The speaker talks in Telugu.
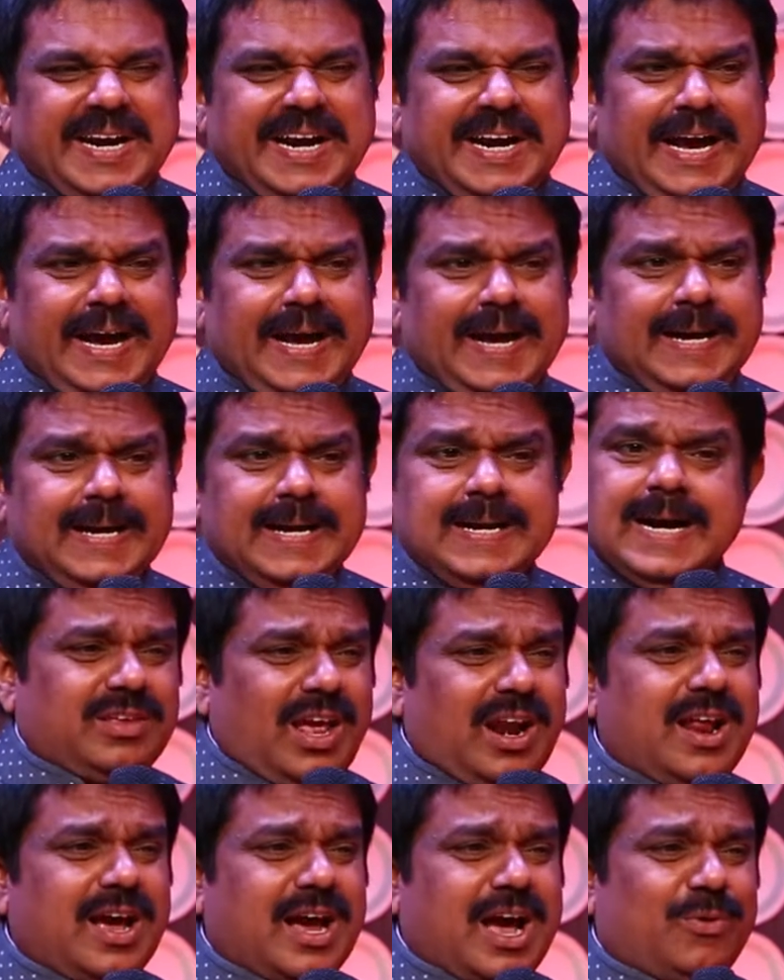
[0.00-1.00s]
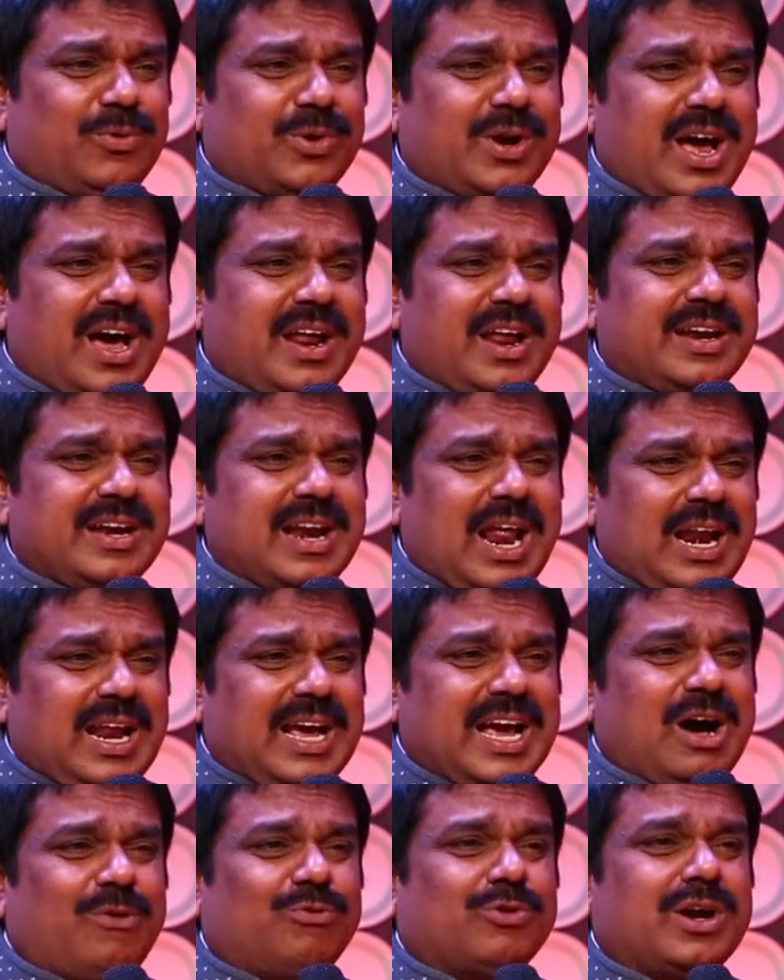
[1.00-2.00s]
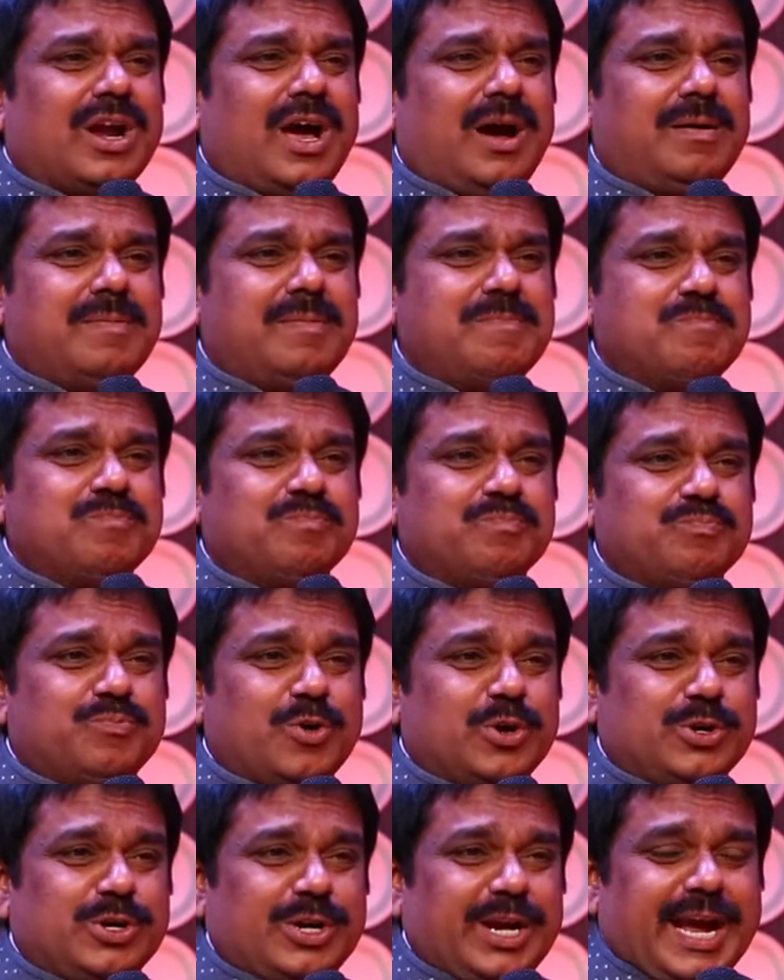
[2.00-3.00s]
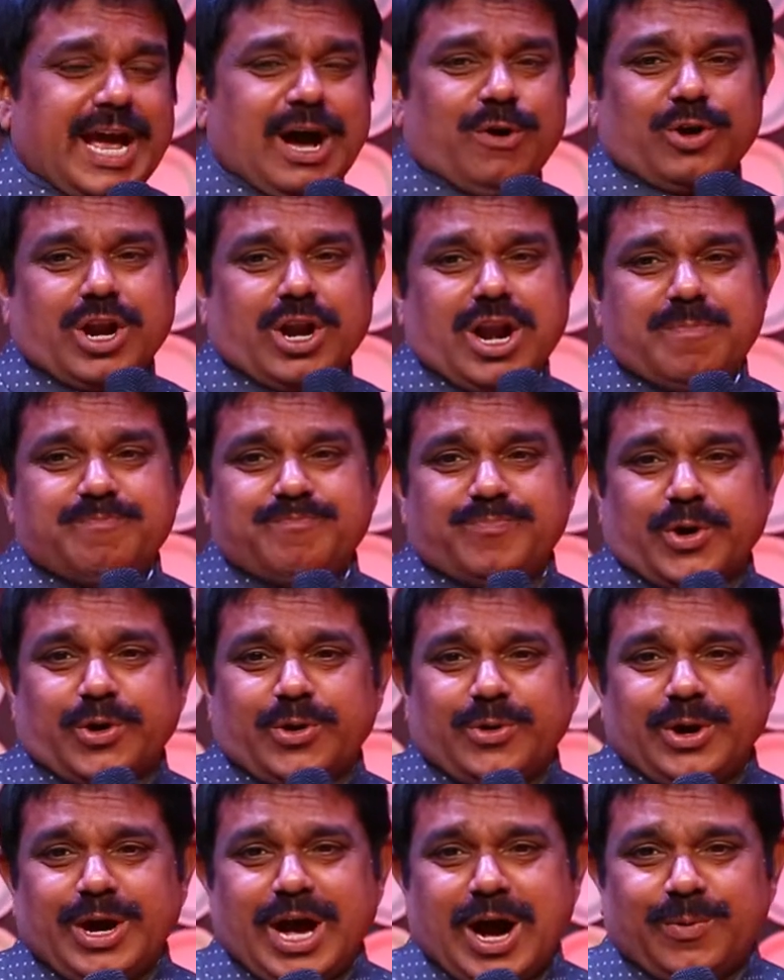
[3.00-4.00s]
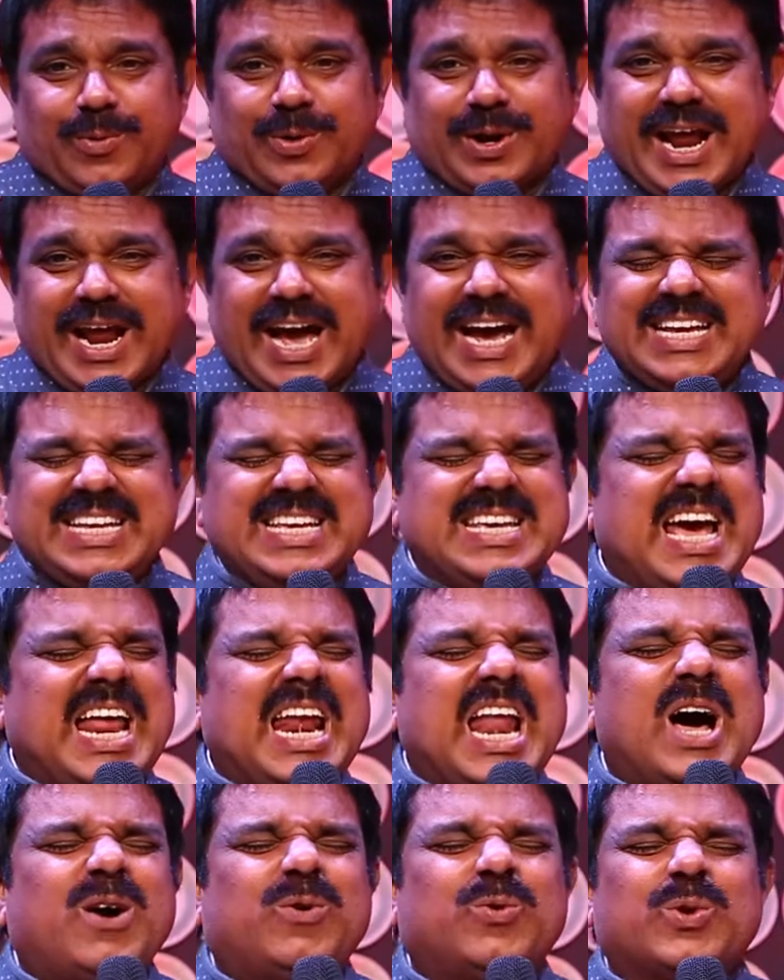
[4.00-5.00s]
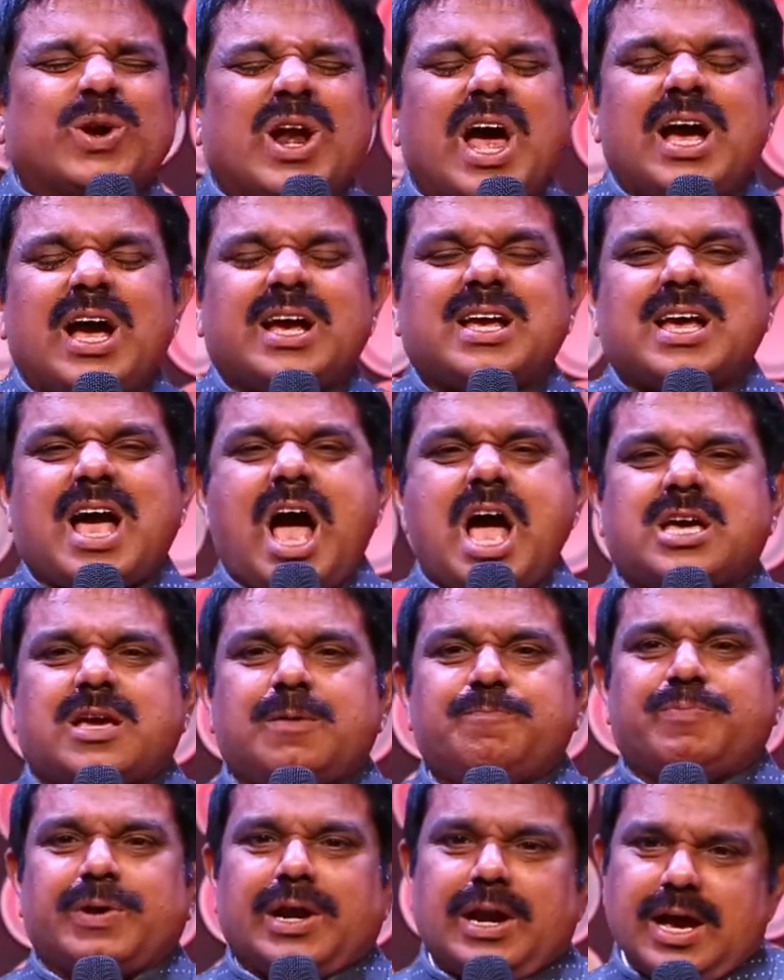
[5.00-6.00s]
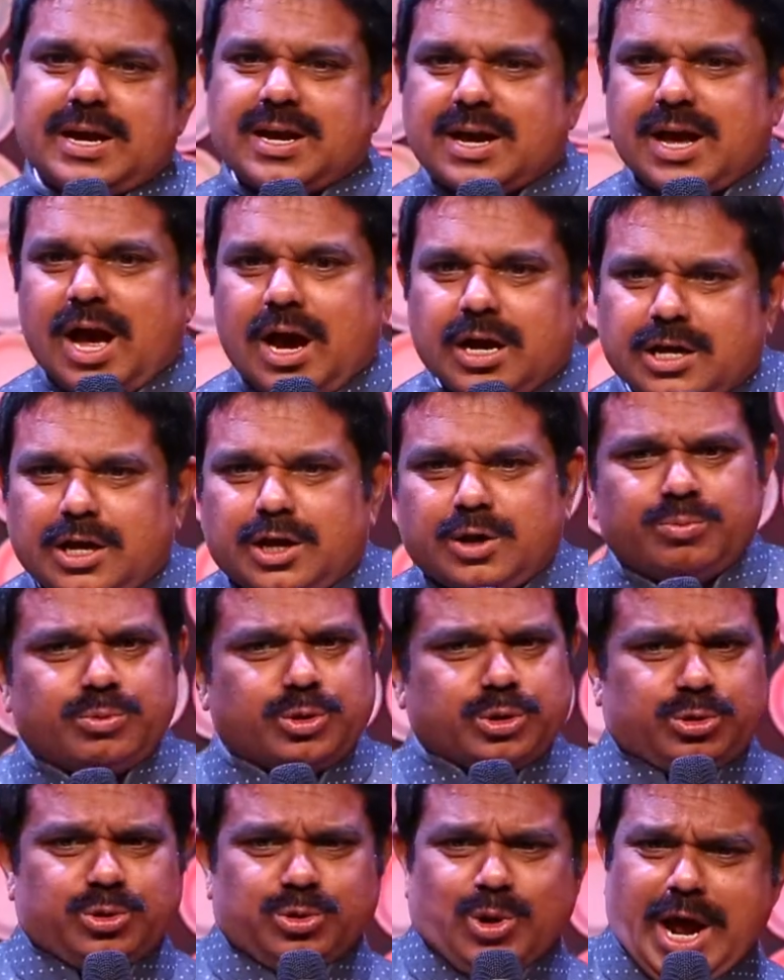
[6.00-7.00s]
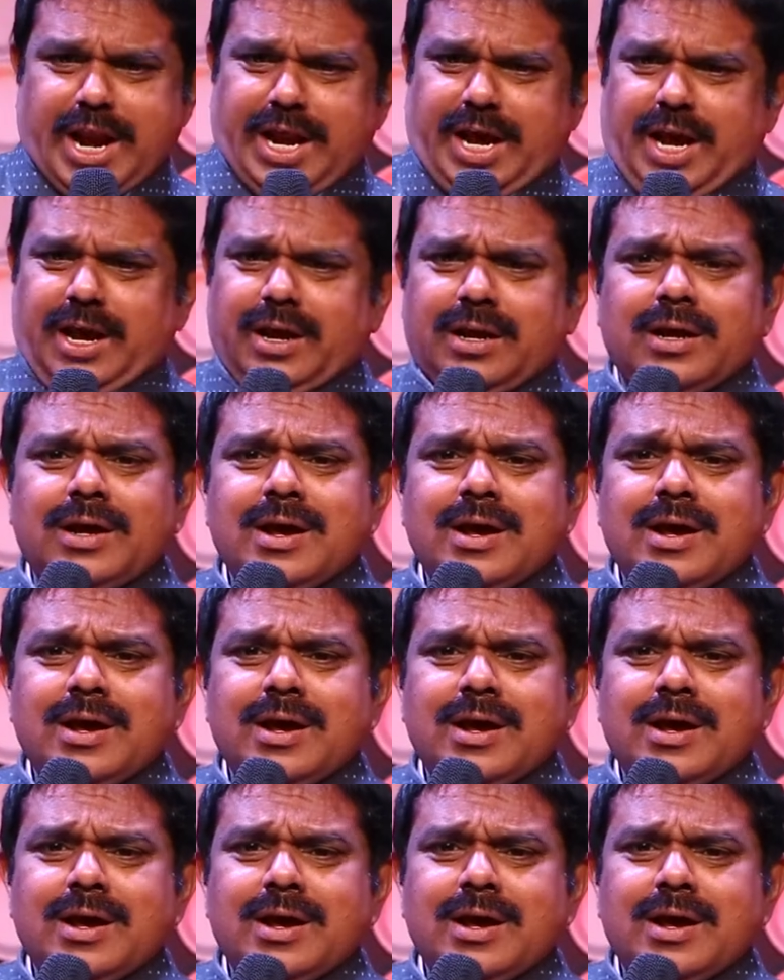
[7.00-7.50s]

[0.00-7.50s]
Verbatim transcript: బిడ్డ తెల్లగా ఉన్నా నల్లగా ఉన్నా పొట్టిగా ఉన్నా పొడవుగా ఉన్నా ఎలా ఉన్నా కాకి పిల్ల కాకి ముద్దు అని